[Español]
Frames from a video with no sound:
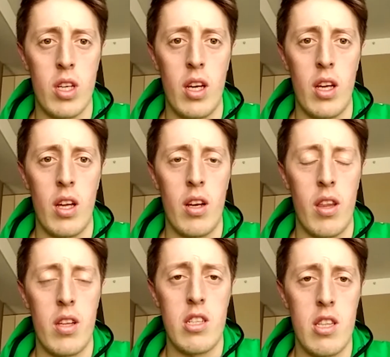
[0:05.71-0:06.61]
que
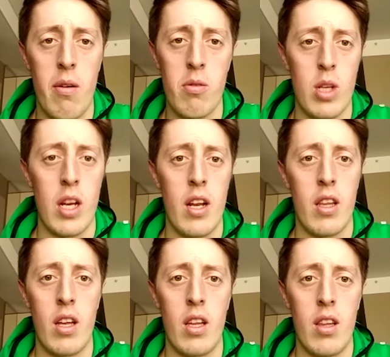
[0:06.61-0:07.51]
necesitábamos ganar
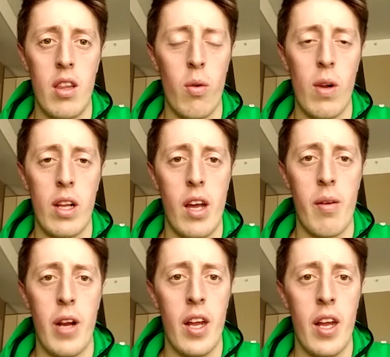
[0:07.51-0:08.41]
de, cualquier
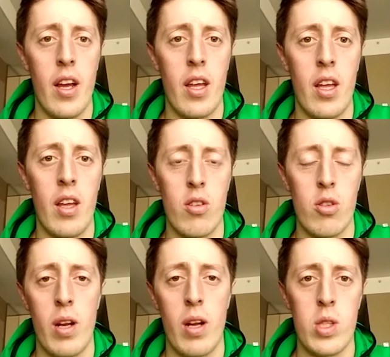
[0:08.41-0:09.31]
manera y nos
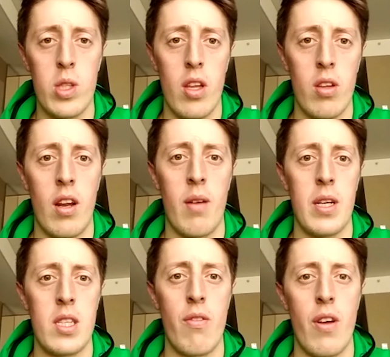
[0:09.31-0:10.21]
hubiera gustado tener
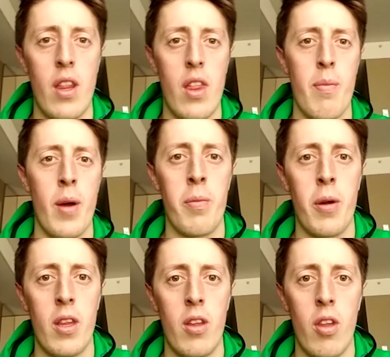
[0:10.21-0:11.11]
más diferencia para el
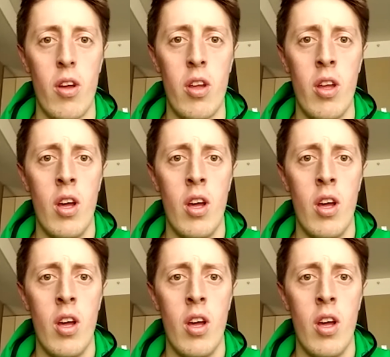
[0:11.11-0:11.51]
partido de hoy,